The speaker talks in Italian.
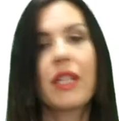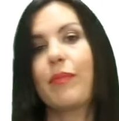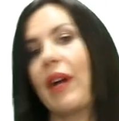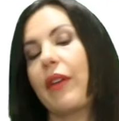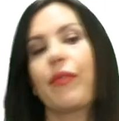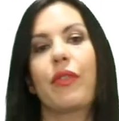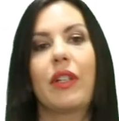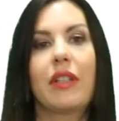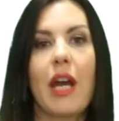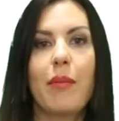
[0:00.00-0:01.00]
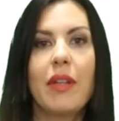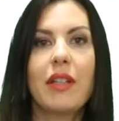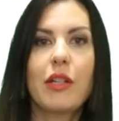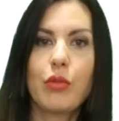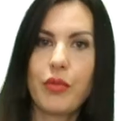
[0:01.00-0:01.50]
smartphone e
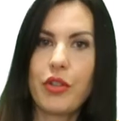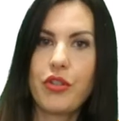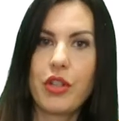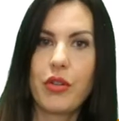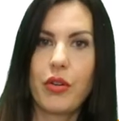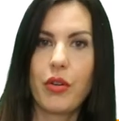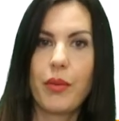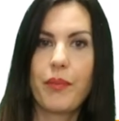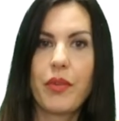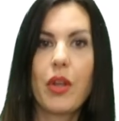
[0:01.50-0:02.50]
tablet al suo fascicolo